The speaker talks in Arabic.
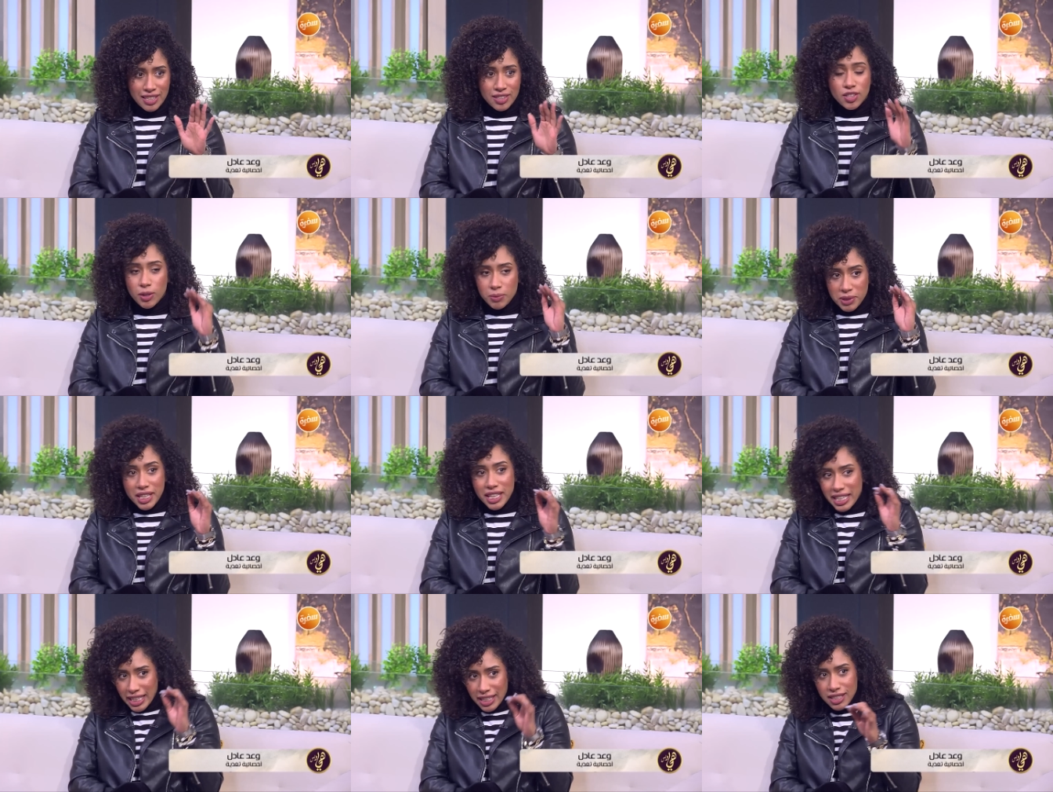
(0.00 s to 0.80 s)

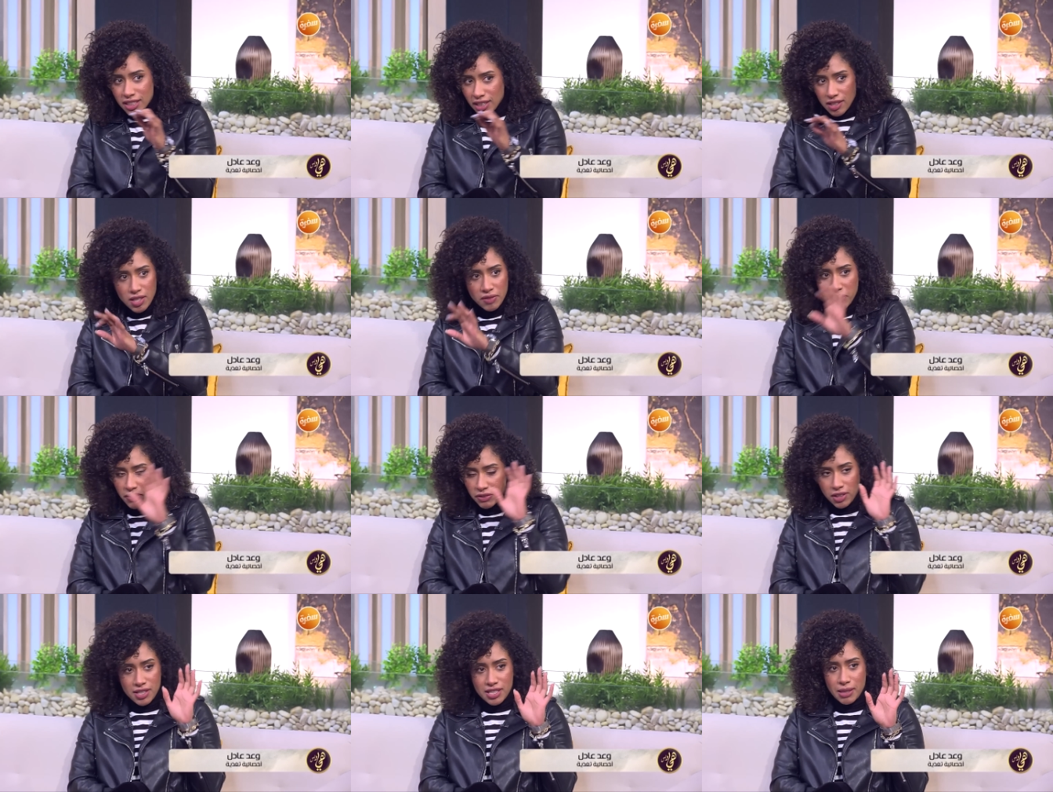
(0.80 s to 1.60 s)
طبيعي جدا يحصل فيها
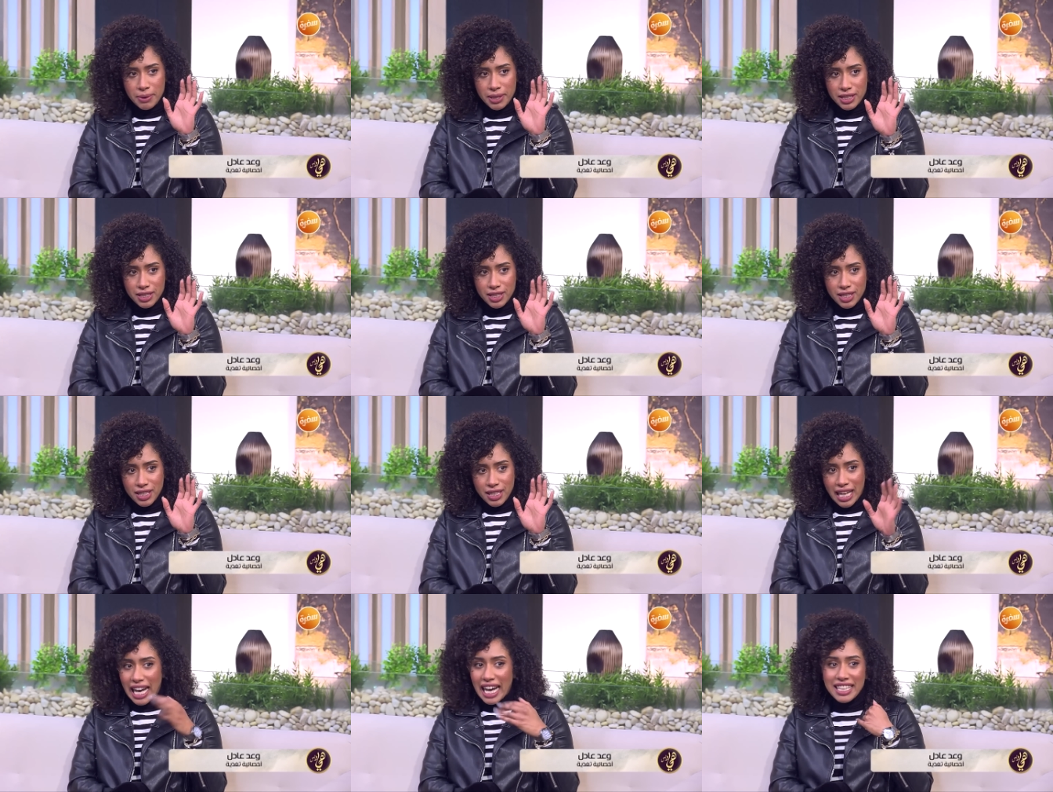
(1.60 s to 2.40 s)
فترات ثبات
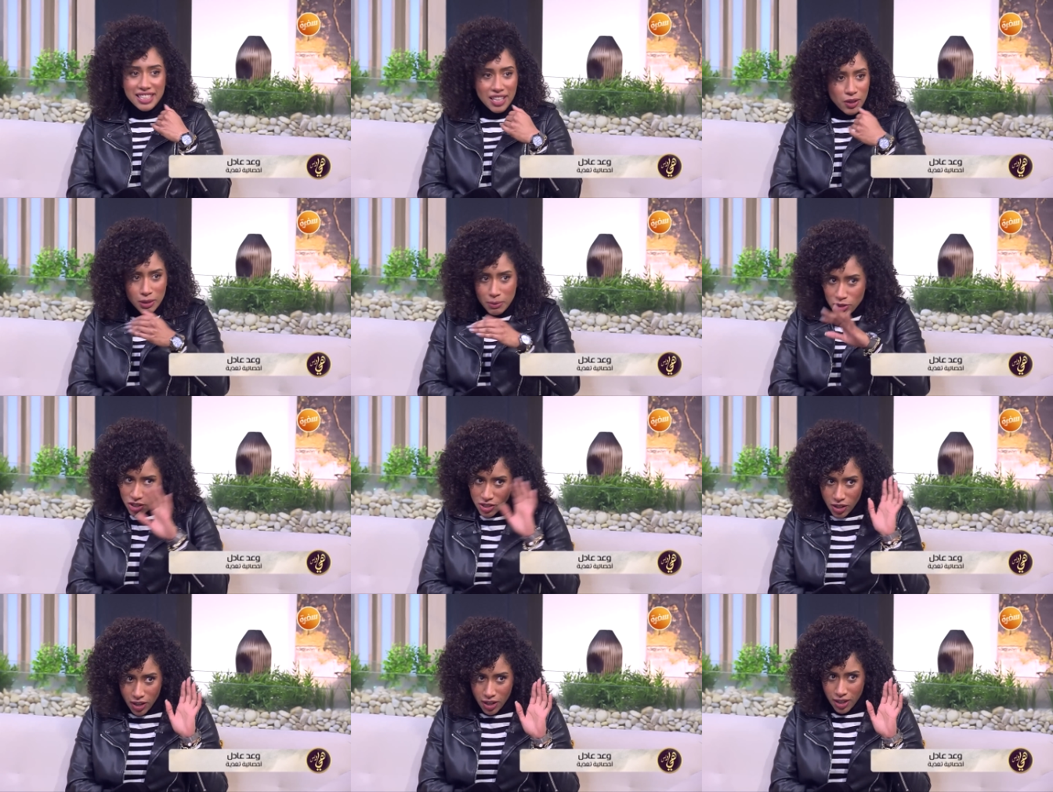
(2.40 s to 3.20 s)
حتى لو انا ماشي
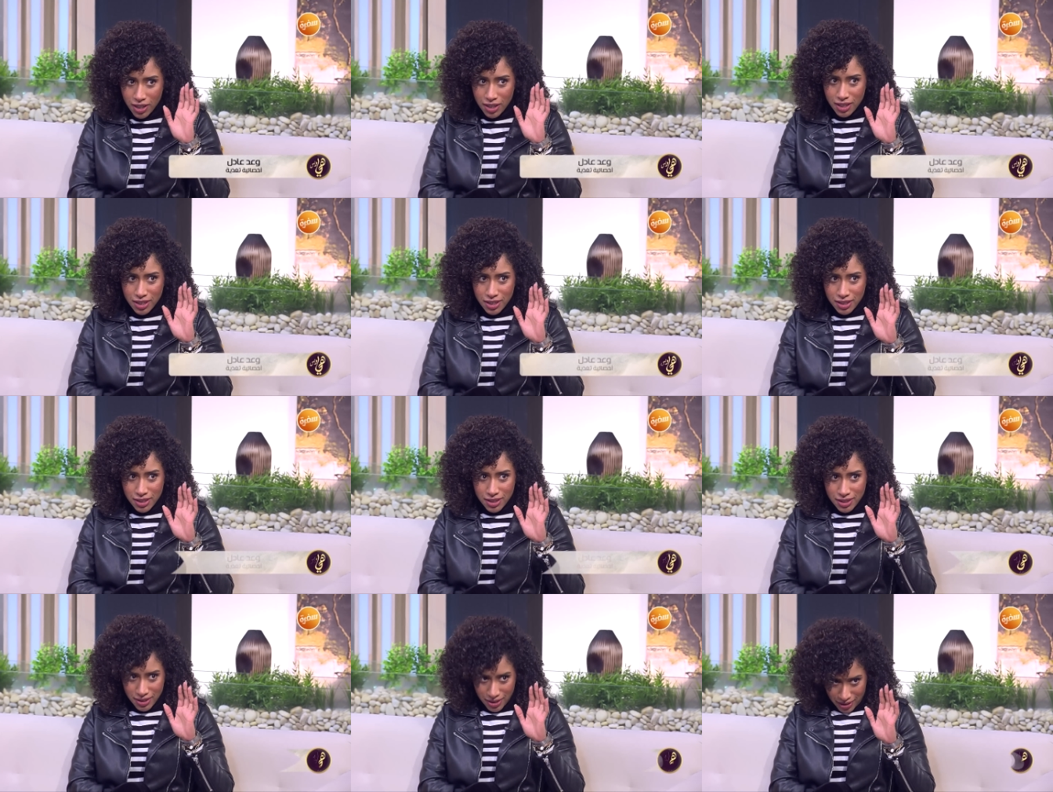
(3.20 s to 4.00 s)
صح
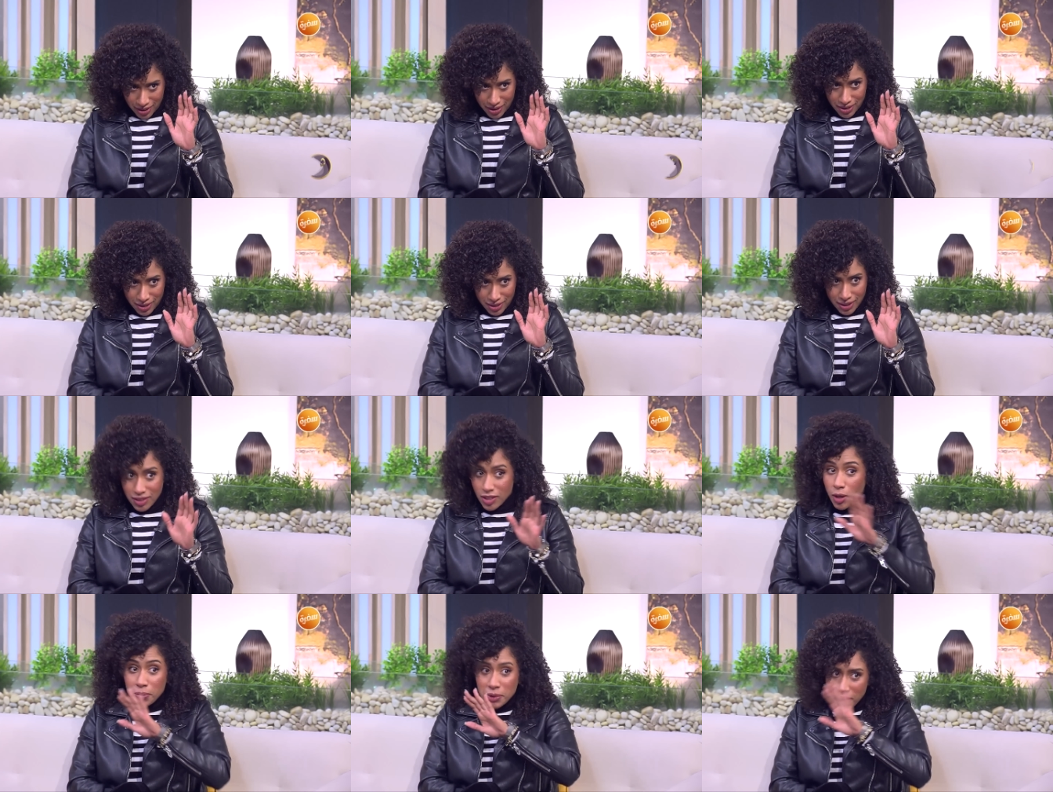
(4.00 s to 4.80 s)

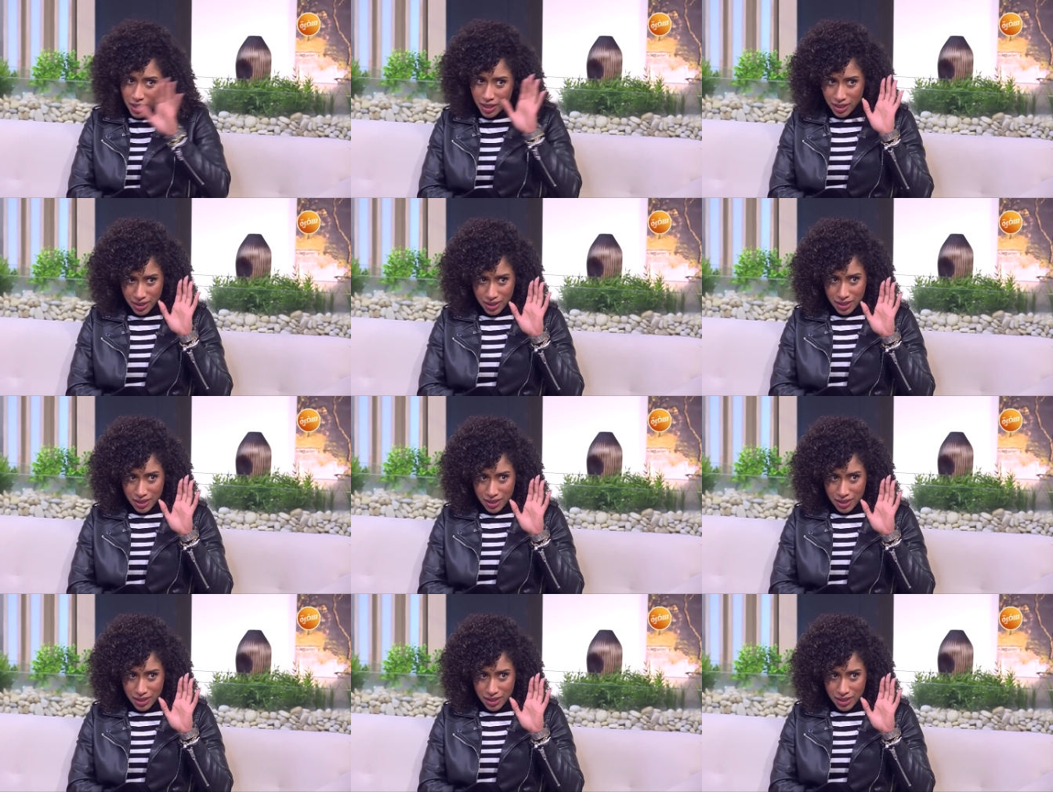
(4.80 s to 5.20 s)
طبيعي